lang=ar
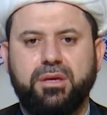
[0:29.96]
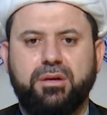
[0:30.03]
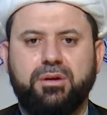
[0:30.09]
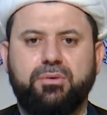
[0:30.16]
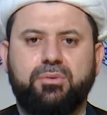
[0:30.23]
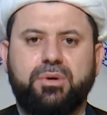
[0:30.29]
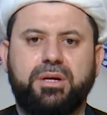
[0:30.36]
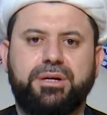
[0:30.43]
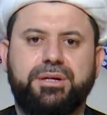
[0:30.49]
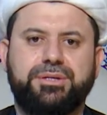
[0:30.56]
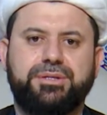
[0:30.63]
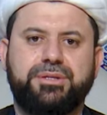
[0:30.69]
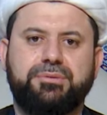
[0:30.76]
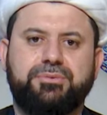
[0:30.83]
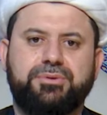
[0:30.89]

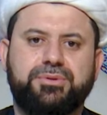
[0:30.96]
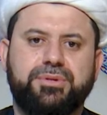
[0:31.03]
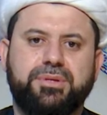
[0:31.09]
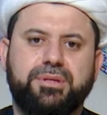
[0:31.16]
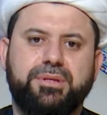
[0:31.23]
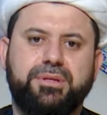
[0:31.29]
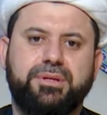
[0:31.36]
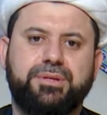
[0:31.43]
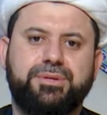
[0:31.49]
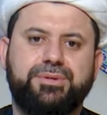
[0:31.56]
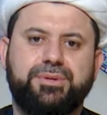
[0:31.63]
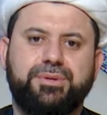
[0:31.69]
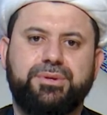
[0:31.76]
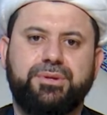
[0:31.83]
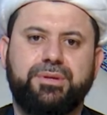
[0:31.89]
وأعز مرسليه
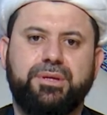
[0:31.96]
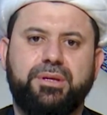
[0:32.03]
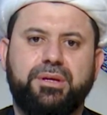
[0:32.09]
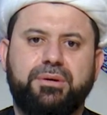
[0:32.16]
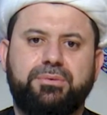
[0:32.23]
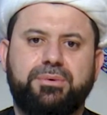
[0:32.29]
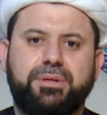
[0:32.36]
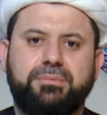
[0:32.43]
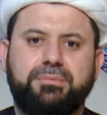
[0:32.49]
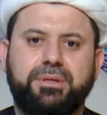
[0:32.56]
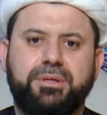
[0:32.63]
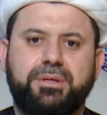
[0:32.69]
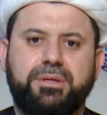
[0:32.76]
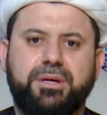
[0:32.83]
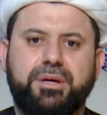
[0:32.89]
سيدنا
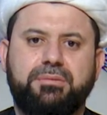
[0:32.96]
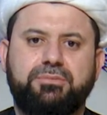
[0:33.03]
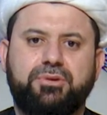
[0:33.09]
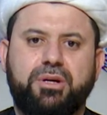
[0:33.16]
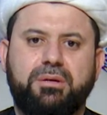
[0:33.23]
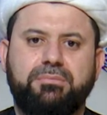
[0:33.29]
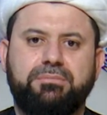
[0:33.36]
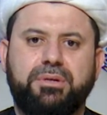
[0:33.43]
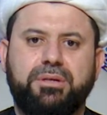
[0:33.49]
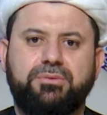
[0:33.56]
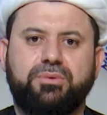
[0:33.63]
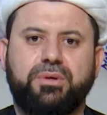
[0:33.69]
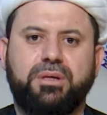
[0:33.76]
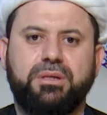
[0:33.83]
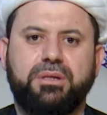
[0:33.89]
ونبينا محمد
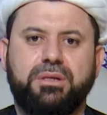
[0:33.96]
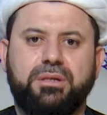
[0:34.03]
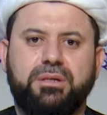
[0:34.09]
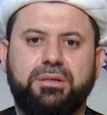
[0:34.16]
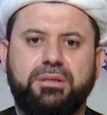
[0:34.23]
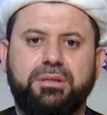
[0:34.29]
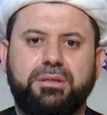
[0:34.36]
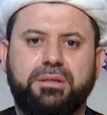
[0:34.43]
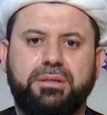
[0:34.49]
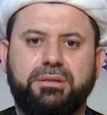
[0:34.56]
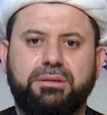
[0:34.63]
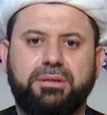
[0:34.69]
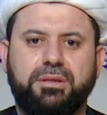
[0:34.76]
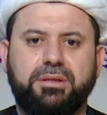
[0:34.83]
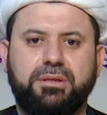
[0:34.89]
وعلى آله
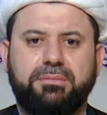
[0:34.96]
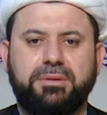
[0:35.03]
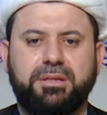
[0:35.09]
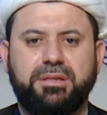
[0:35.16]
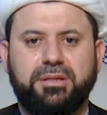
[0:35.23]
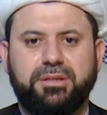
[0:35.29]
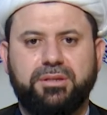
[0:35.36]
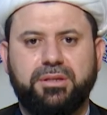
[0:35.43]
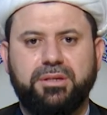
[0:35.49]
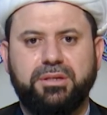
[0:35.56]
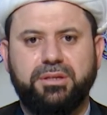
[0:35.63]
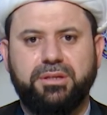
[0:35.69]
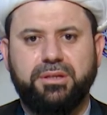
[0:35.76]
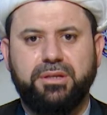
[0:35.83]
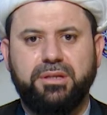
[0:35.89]
الطيبين
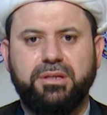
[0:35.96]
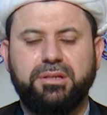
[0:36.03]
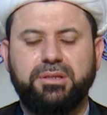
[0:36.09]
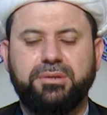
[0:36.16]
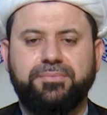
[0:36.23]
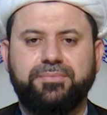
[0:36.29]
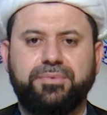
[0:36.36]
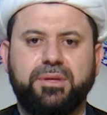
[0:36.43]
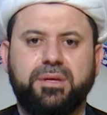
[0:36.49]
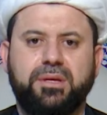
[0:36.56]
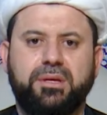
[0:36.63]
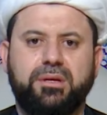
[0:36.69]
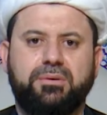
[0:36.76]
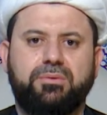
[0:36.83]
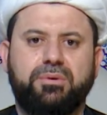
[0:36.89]
الطاهرين
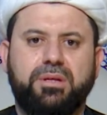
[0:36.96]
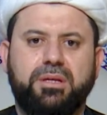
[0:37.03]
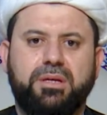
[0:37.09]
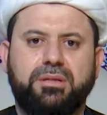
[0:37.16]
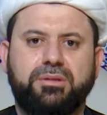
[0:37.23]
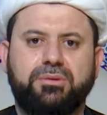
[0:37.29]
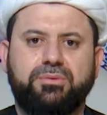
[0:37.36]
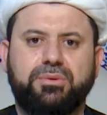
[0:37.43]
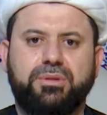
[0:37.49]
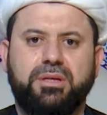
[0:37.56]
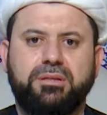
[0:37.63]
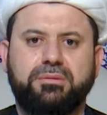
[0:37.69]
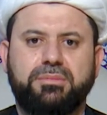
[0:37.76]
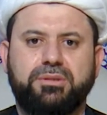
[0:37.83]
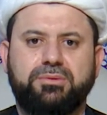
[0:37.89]
واللعنة
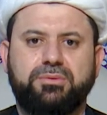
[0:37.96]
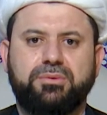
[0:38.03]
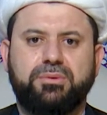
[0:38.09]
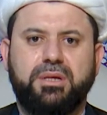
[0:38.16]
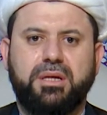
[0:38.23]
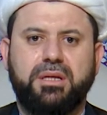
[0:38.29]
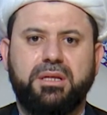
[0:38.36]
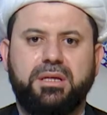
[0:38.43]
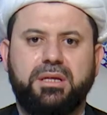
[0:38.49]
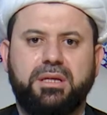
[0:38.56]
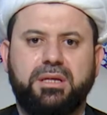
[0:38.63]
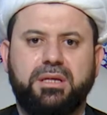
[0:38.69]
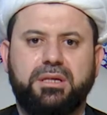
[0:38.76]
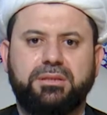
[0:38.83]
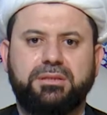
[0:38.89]
الدائمة على
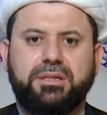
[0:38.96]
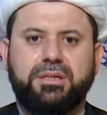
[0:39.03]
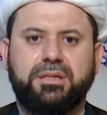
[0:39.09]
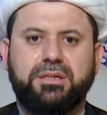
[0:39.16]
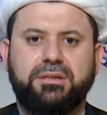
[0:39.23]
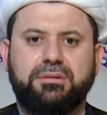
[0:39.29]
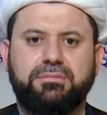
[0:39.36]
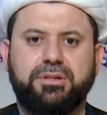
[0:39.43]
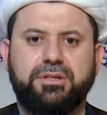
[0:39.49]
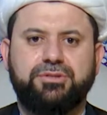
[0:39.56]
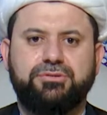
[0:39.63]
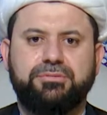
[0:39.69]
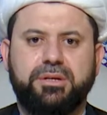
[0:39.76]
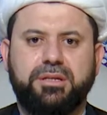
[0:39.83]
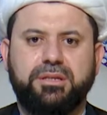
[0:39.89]
أعدائهم
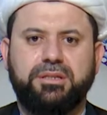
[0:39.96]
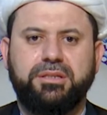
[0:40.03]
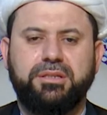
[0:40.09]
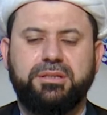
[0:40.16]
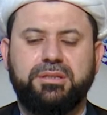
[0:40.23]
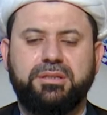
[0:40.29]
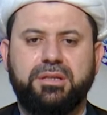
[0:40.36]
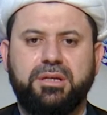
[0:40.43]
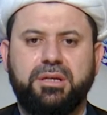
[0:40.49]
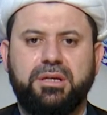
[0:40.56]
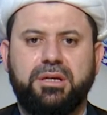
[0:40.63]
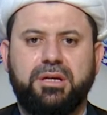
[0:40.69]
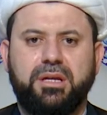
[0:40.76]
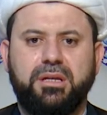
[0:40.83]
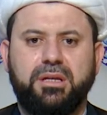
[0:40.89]
أجمعين
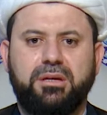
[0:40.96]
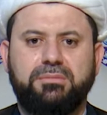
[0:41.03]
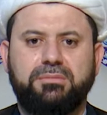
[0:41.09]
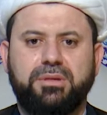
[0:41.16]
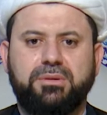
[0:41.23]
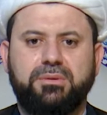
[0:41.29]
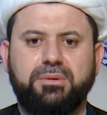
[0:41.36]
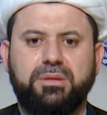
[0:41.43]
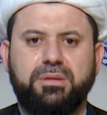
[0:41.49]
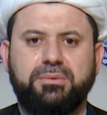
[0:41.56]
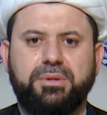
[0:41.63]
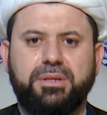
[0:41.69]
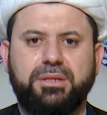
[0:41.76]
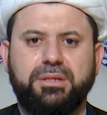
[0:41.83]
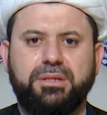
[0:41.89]
اللهم كن
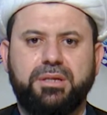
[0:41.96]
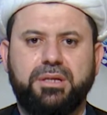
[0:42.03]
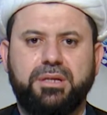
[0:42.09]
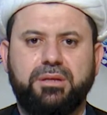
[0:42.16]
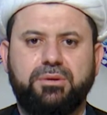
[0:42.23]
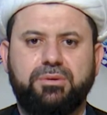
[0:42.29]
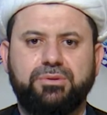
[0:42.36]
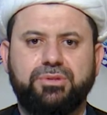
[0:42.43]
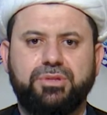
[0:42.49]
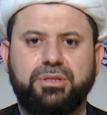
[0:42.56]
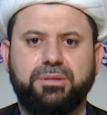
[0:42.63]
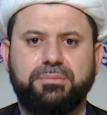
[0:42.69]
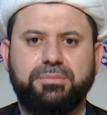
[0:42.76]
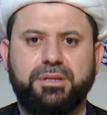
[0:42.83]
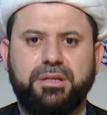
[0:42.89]
لوليك الحجة
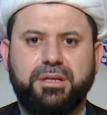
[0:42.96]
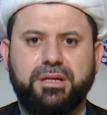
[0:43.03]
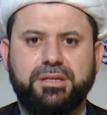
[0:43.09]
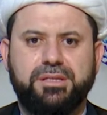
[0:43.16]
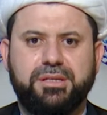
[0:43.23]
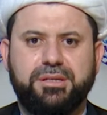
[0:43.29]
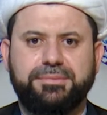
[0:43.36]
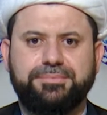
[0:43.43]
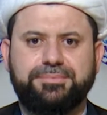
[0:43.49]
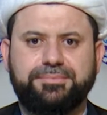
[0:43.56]
ابن الحسن